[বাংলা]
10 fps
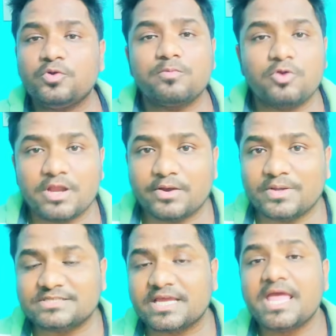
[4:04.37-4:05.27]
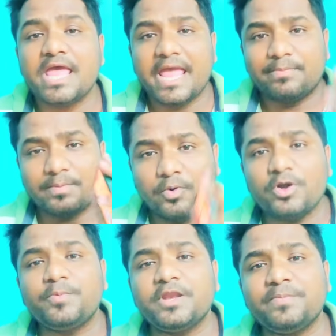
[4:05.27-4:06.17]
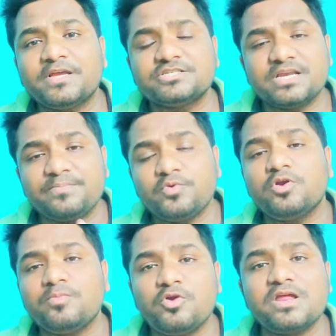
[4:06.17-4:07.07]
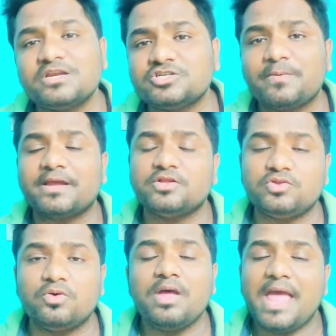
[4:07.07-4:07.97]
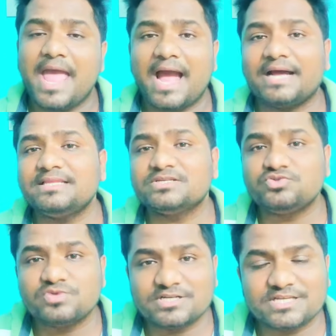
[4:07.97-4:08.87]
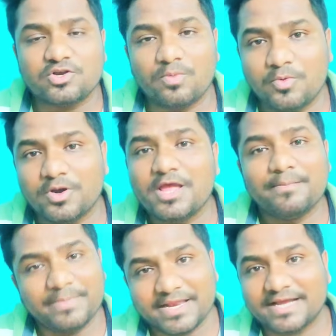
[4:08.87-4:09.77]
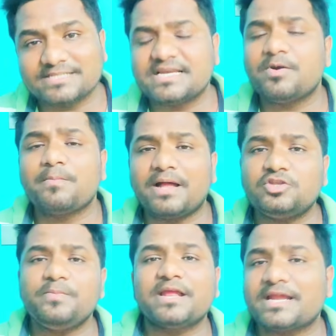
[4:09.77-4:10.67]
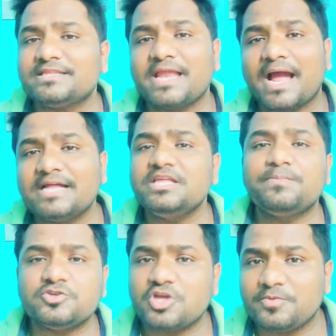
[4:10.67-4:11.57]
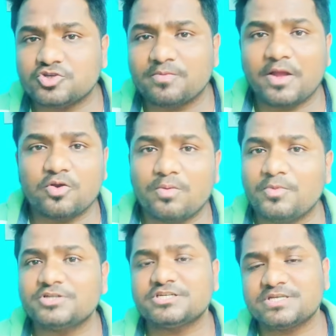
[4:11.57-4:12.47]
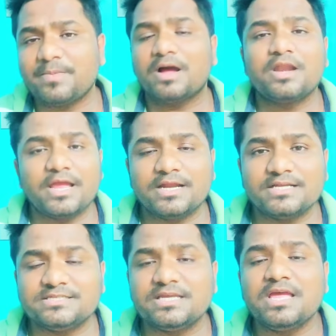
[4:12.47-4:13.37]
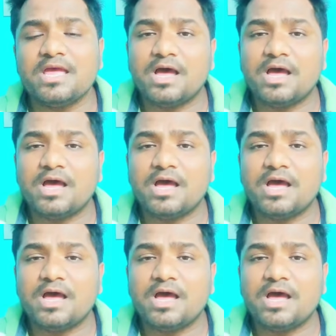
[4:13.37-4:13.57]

পুনর্মূল্যায়ন হয়েছে এবং বোর্ড ভেরিফিকেশন পুনর্মূল্যায়নের সময় কিন্তু একাধিক স্টুডেন্টসের নম্বর বেড়ে গেছে এবং মাধ্যমিকের ক্ষেত্রে একাধিক বিষয় ভীষণ ভালো নম্বর এসেছে বাংলা ইংরেজি